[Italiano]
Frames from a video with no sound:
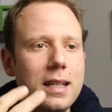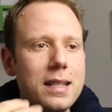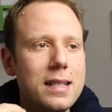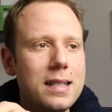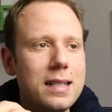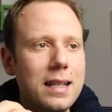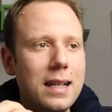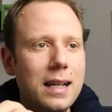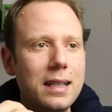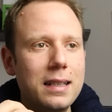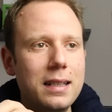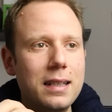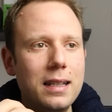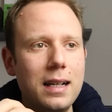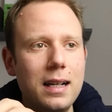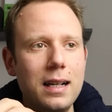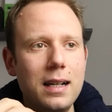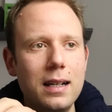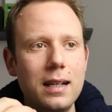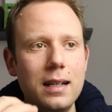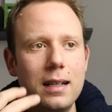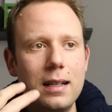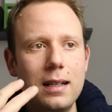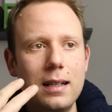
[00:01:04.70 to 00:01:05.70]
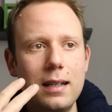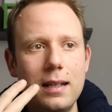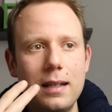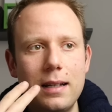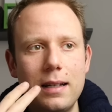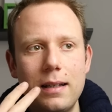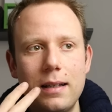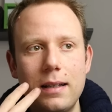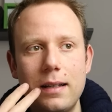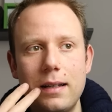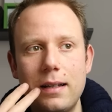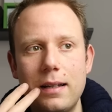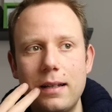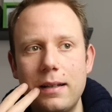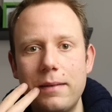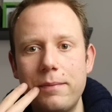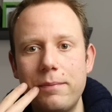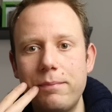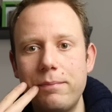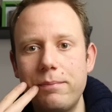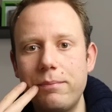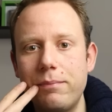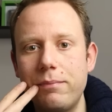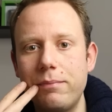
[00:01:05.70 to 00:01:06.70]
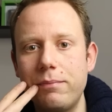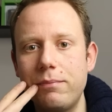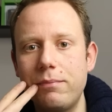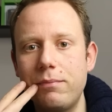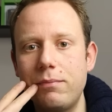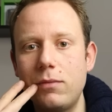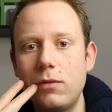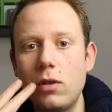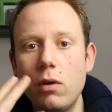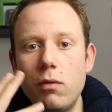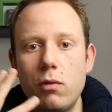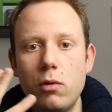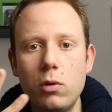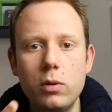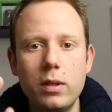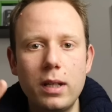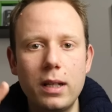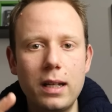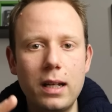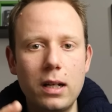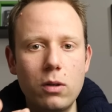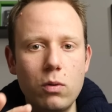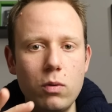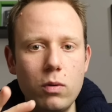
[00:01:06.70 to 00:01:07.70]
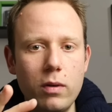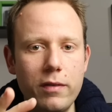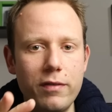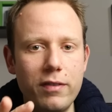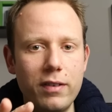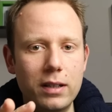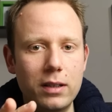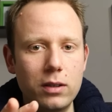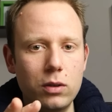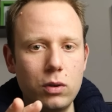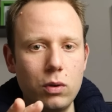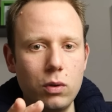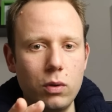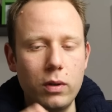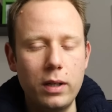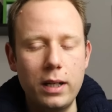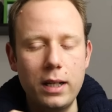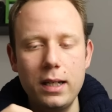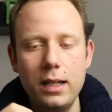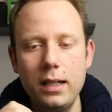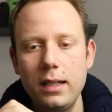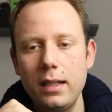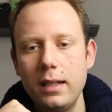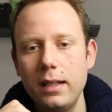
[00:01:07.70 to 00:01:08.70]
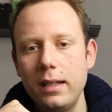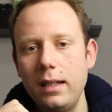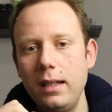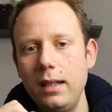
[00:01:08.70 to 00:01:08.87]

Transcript: è stata ehm, dovuta ad alcuni fattori.